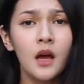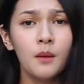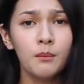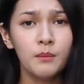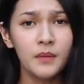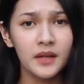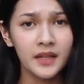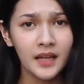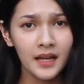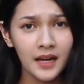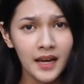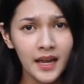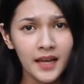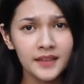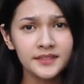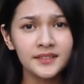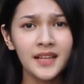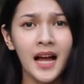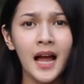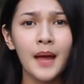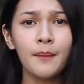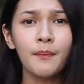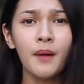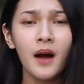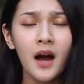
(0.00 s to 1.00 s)
มีทะเลท
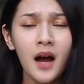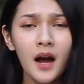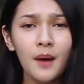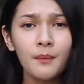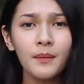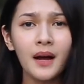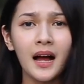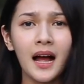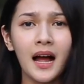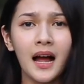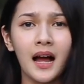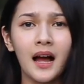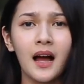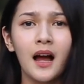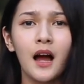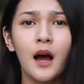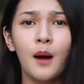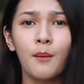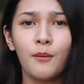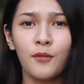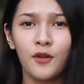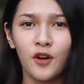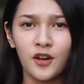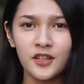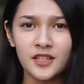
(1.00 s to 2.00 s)
รายเพิ่มค่ะ
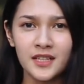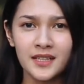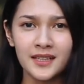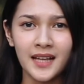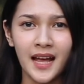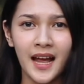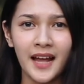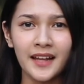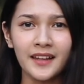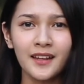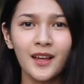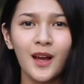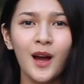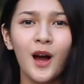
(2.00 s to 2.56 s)
เพราะฉะนั้น